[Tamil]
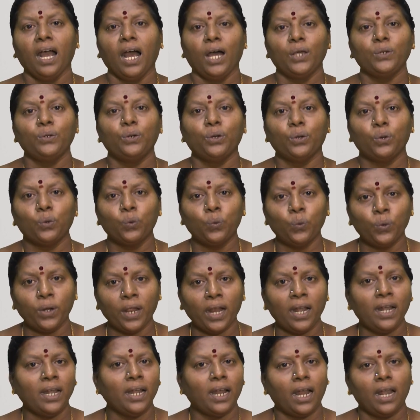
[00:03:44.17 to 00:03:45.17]
அதோட
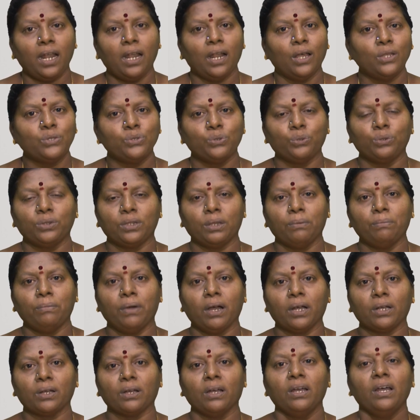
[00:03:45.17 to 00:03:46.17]
குடல் நல்லா
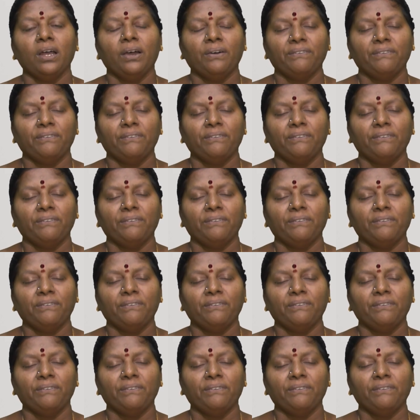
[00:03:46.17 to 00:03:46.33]
சுத்தமாகும்